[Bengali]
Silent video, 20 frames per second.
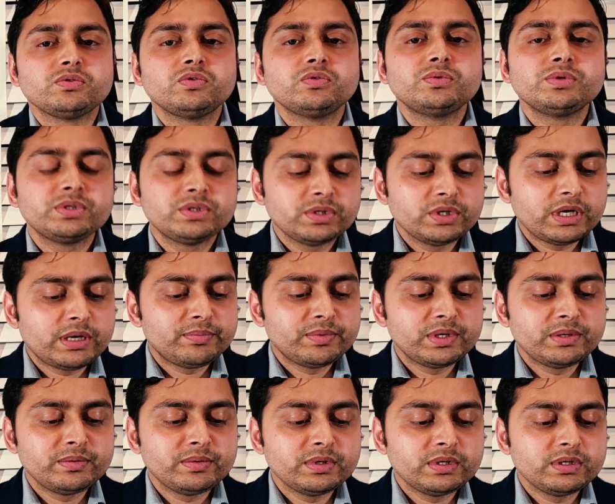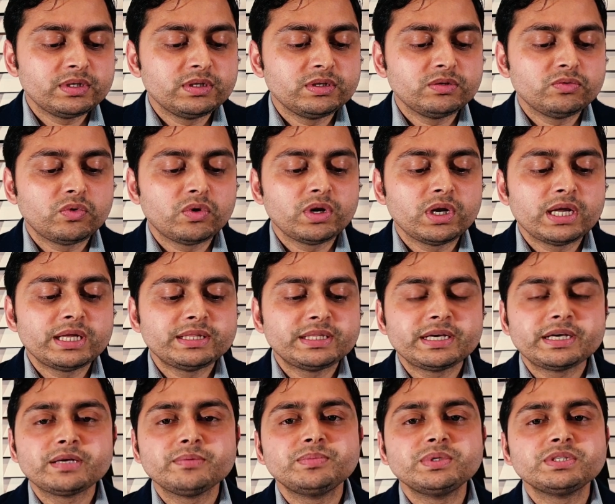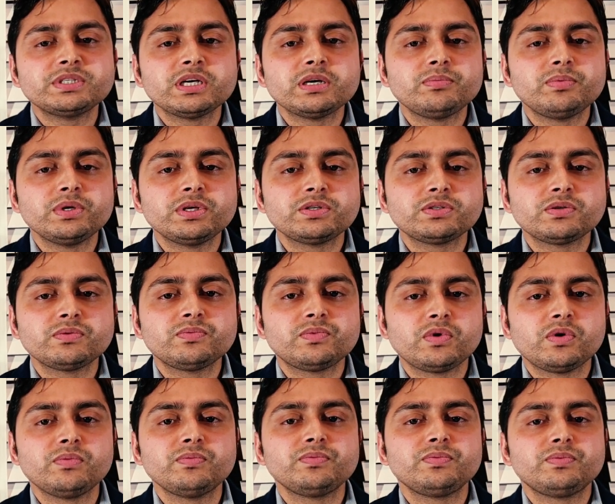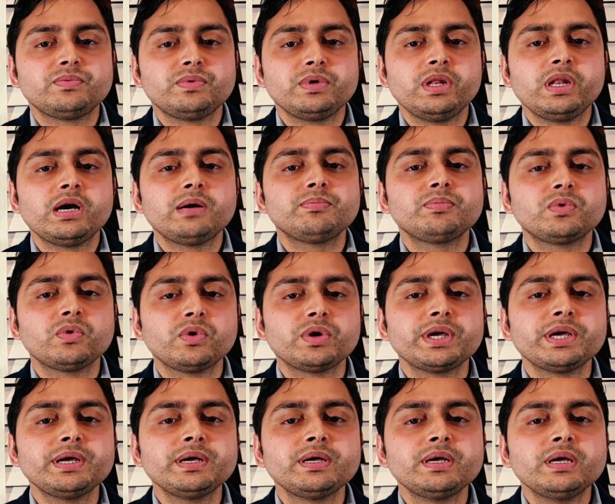অবশ্যই আপনি এই অনলাইন থেকে ভিসা অ্যাপ্লিকেশন ফর্ম ফিল আপ করে